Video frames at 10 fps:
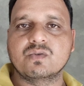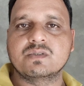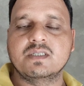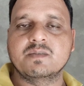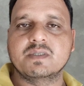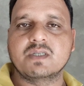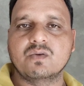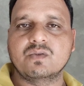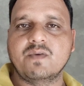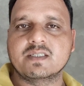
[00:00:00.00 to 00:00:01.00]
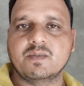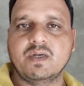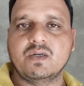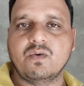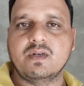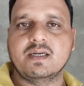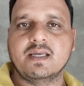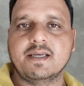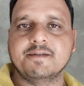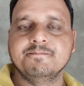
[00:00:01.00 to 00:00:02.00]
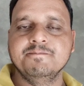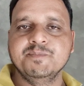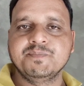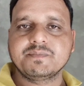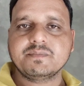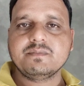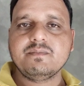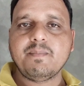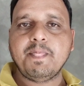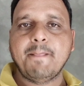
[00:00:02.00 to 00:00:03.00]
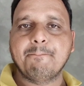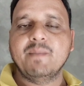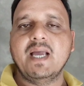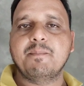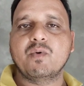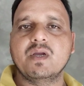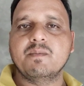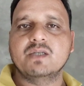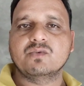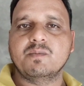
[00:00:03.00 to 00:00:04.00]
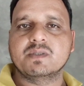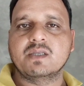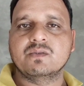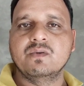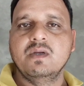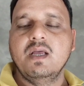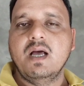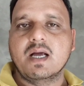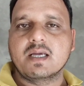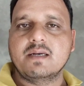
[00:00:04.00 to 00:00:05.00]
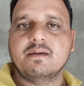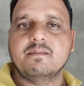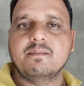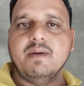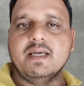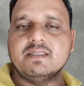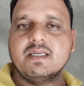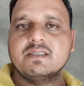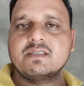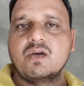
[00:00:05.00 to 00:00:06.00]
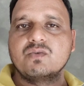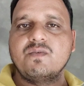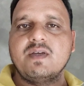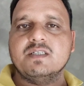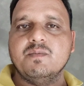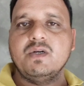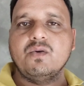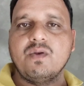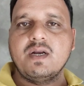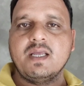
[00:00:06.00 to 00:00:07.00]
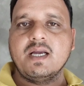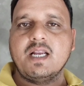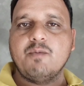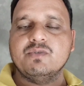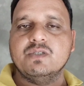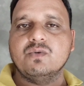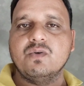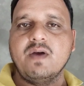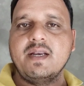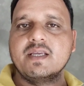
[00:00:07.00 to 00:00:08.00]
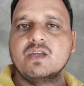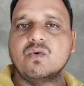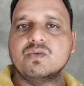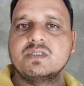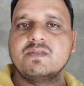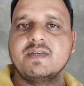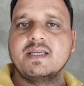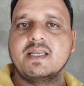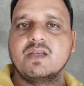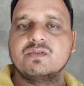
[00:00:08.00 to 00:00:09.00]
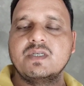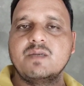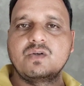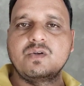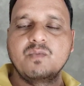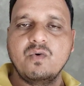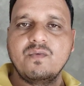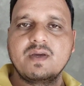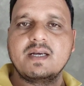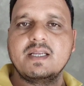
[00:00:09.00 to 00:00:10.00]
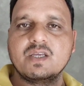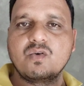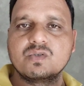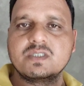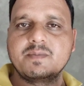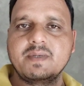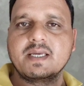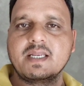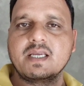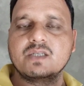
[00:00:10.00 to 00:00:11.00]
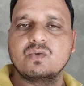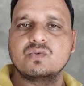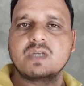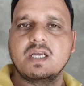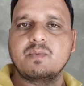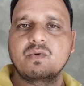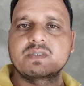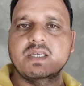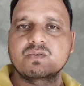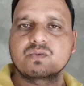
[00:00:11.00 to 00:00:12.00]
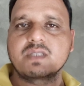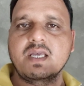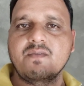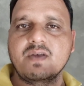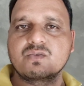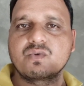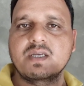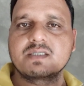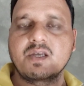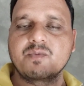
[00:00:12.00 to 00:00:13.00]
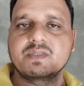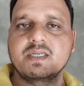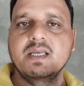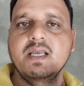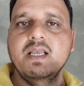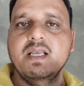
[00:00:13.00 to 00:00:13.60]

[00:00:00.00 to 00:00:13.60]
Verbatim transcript: उसको इसमें साउथ वेस्ट में टॉयलेट है मैं आपको एक बात और बता दूं अगर बाई चांस साउथ वेस्ट में टॉयलेट है अगर आप उसे तोड़वाने की कोशिश भी करेंगे उसे रिमूव करने की कोशिश भी करेंगे तो उसका एक प्रोसेस होता है वास्तु के हिसाब से